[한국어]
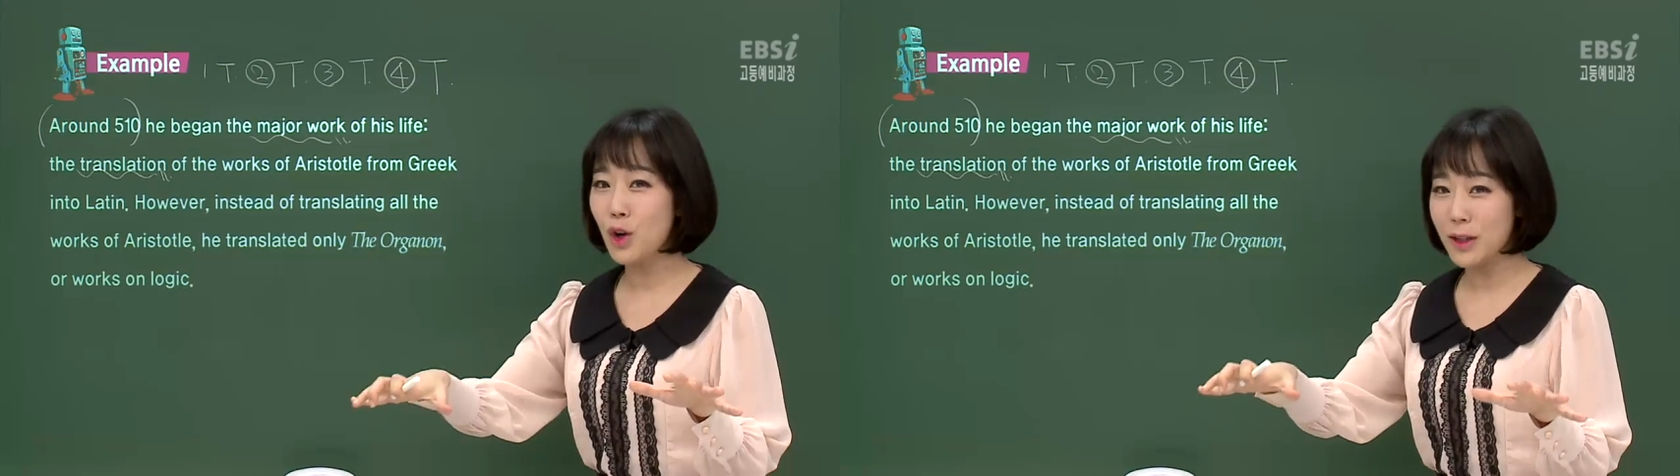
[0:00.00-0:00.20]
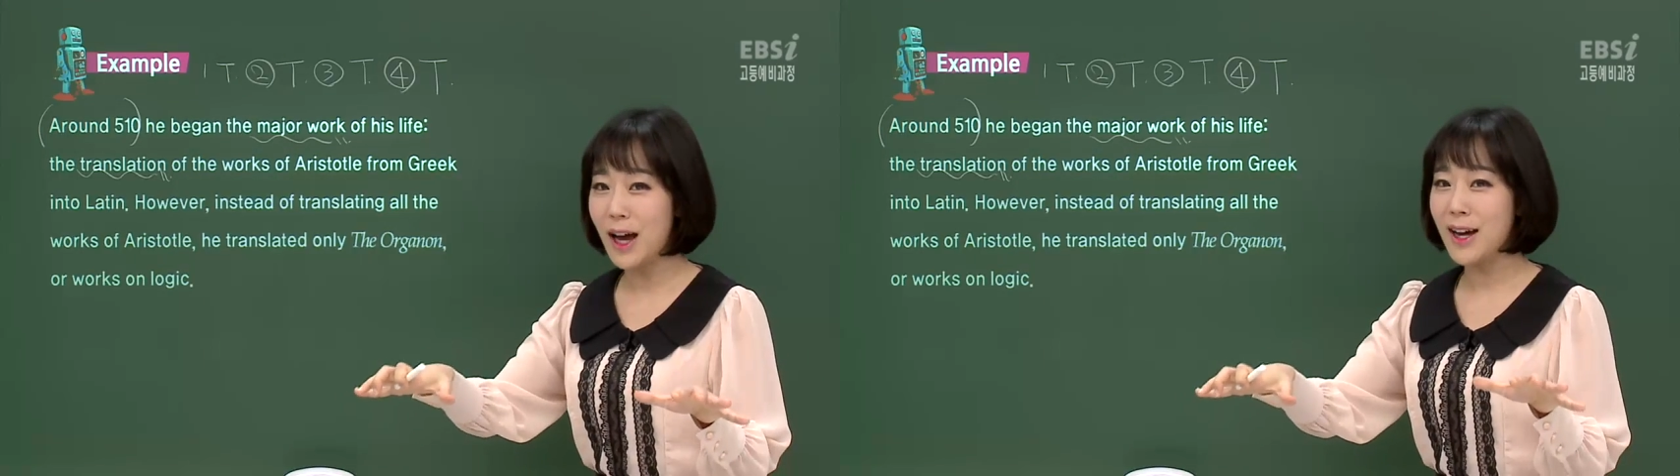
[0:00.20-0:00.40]

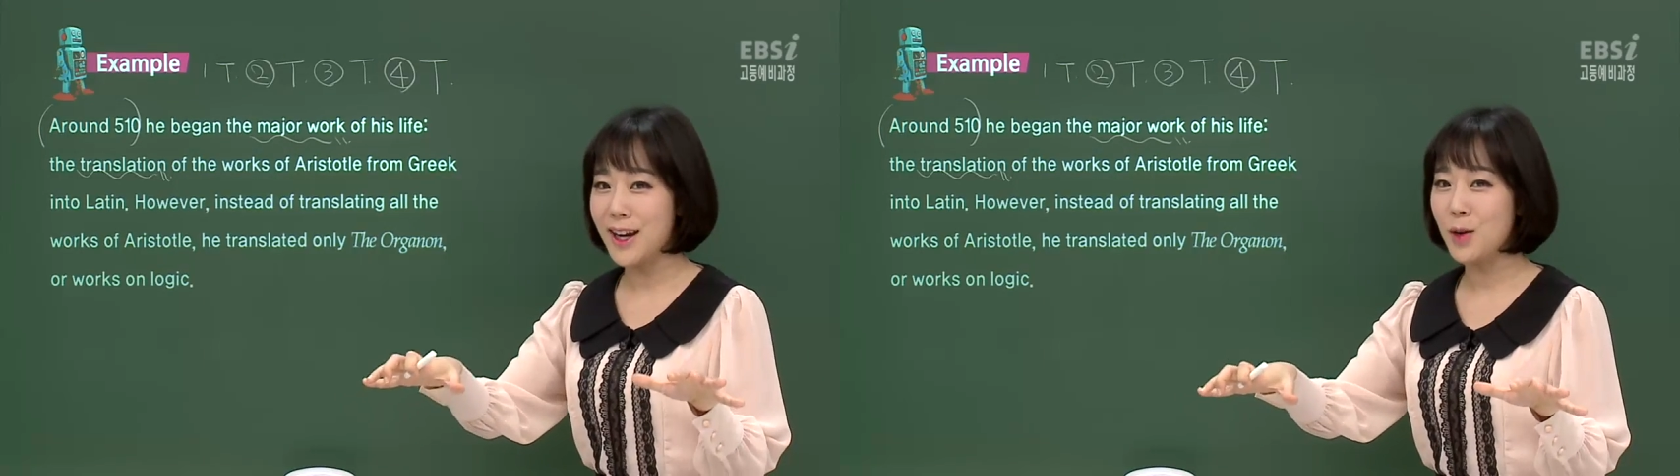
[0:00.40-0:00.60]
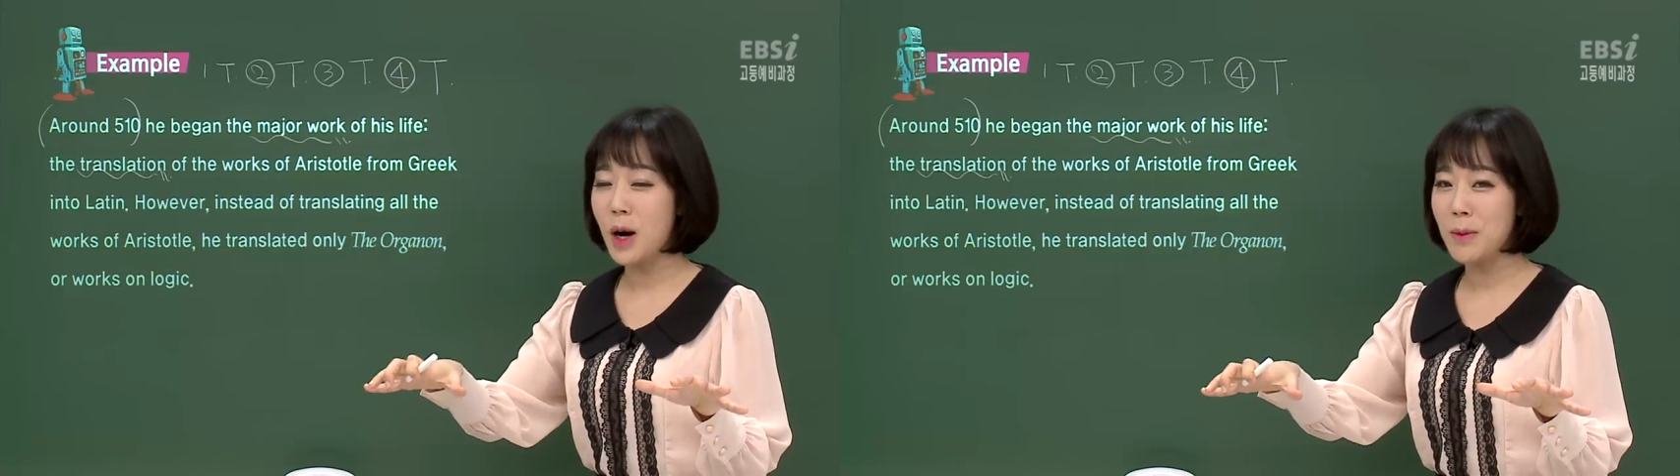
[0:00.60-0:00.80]

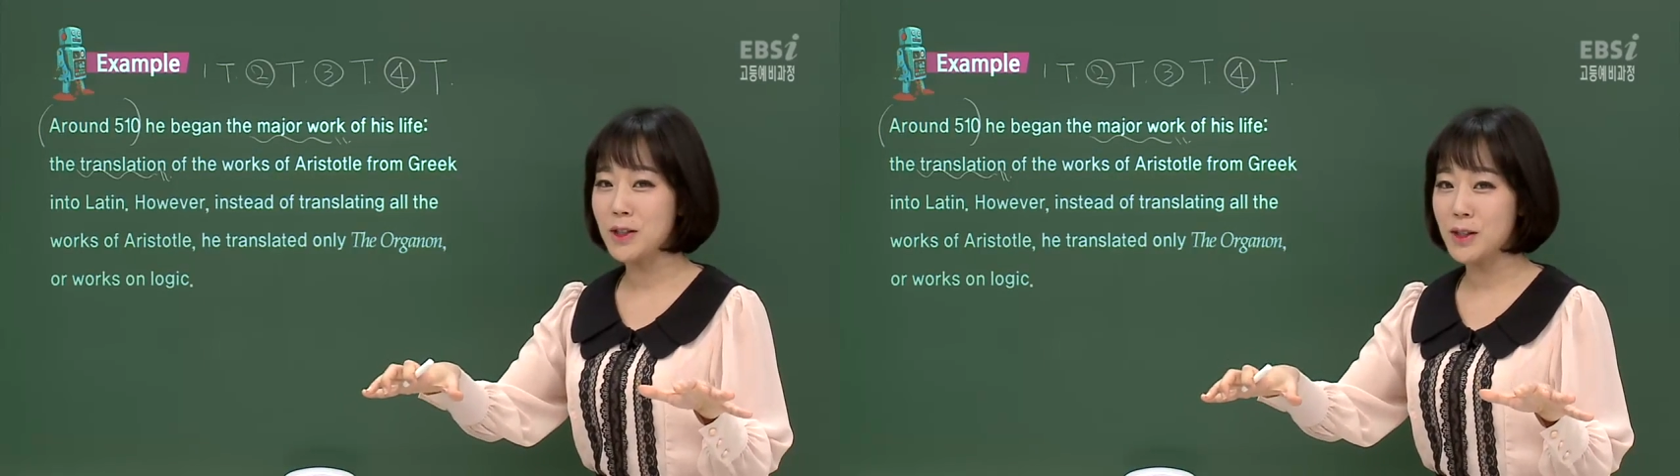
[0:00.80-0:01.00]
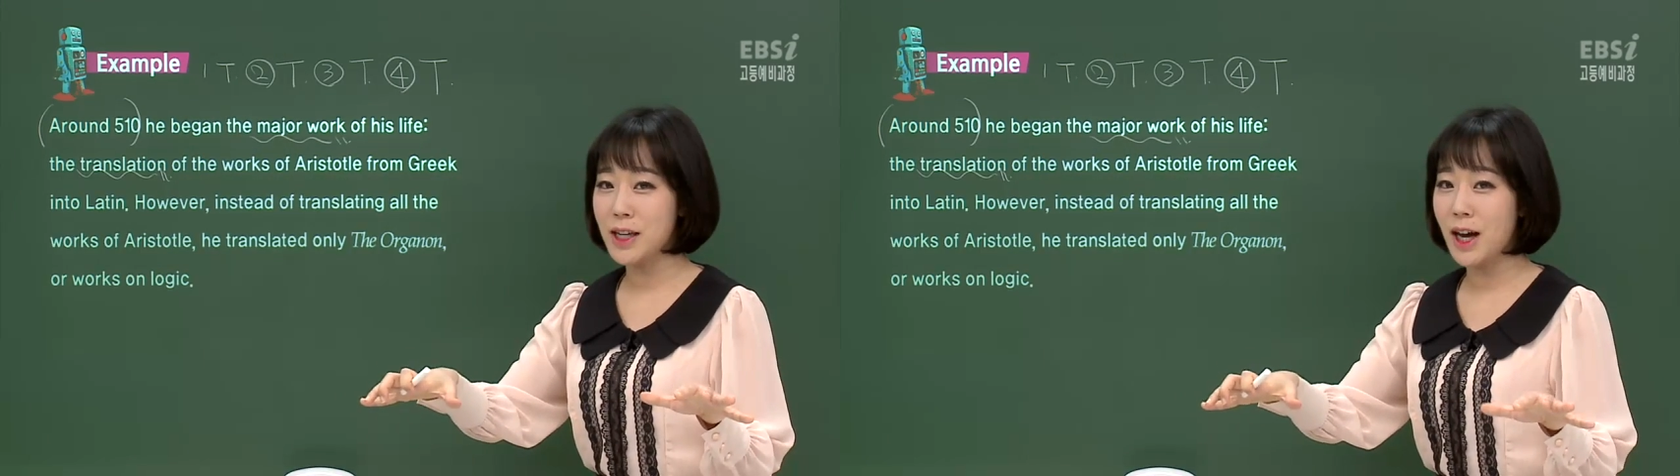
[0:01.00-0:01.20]
거다라고
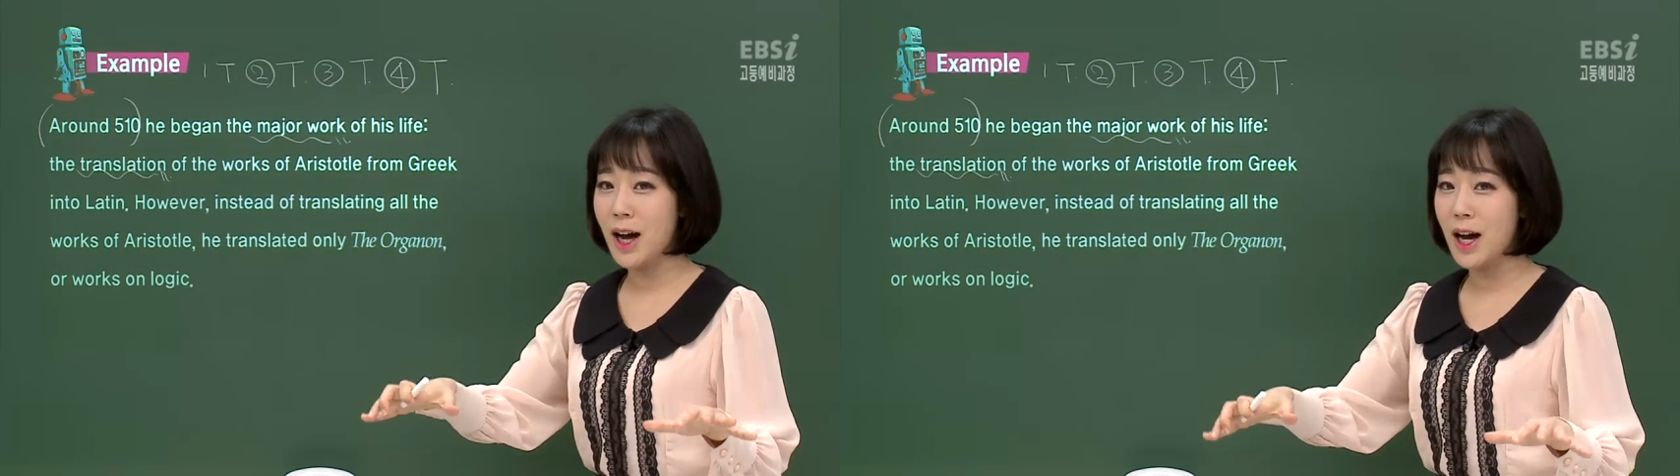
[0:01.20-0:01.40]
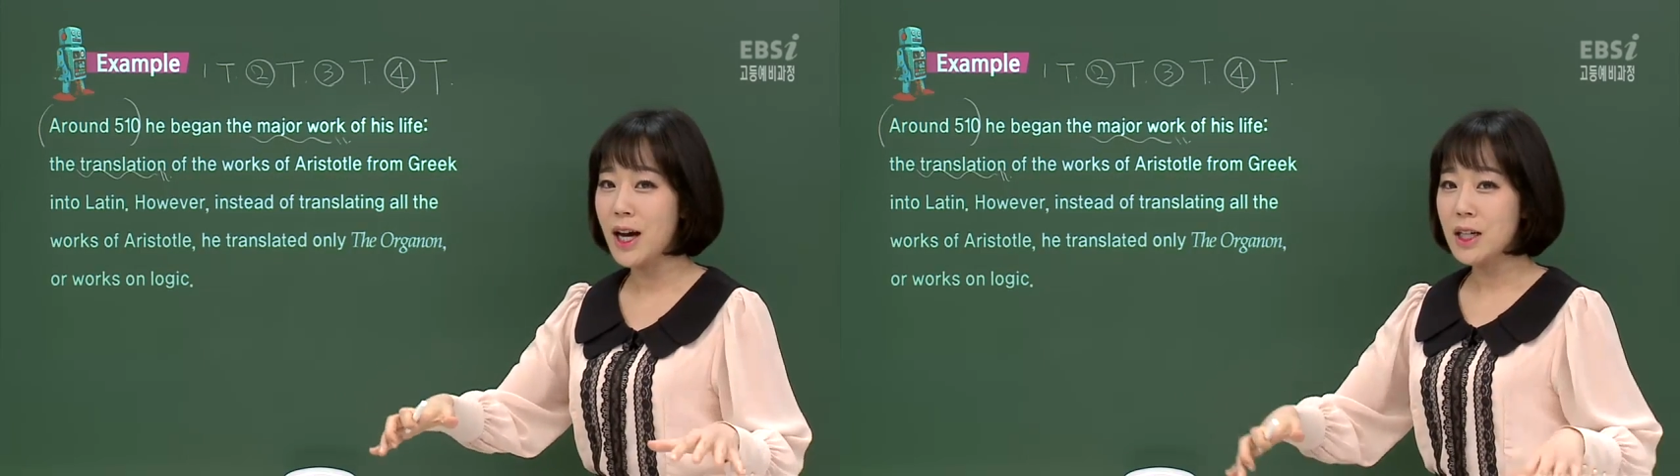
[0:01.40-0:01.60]
하면서
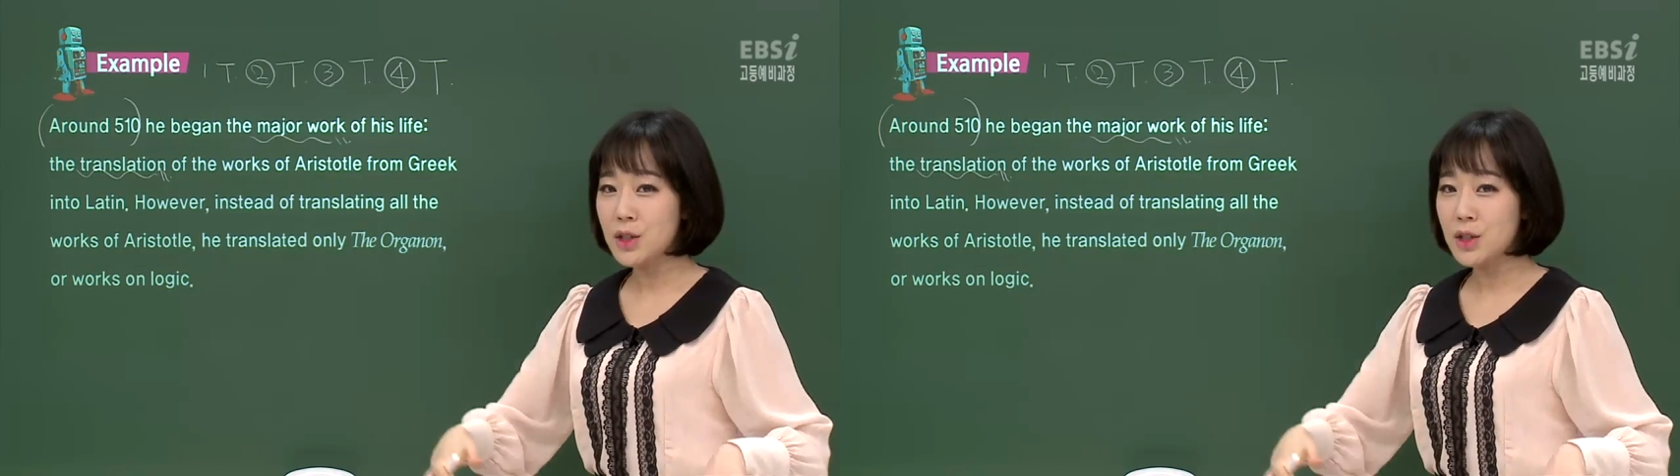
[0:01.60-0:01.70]
제가